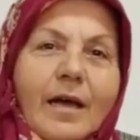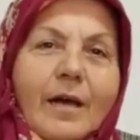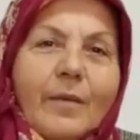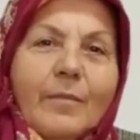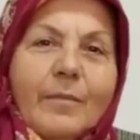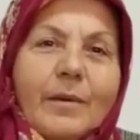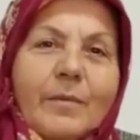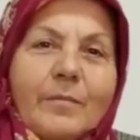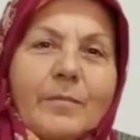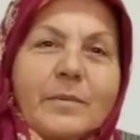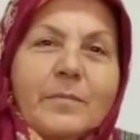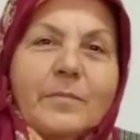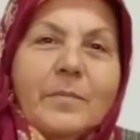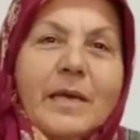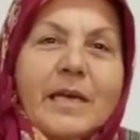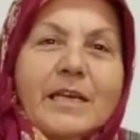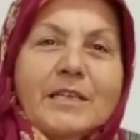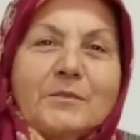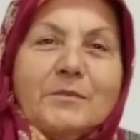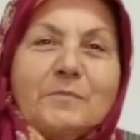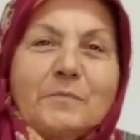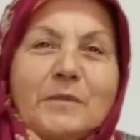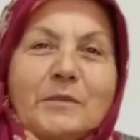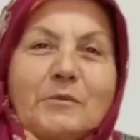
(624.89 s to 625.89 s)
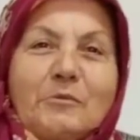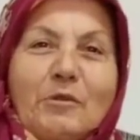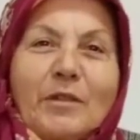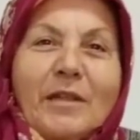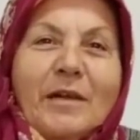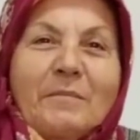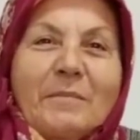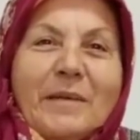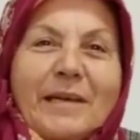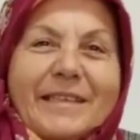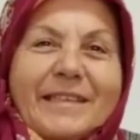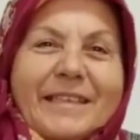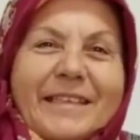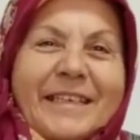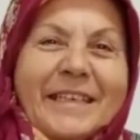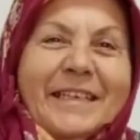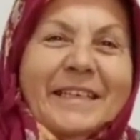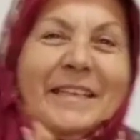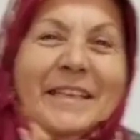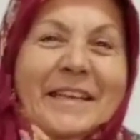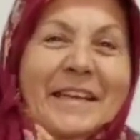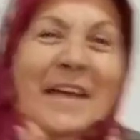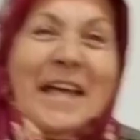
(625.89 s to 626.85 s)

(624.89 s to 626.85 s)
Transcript: Ama bir 5000 olamadık.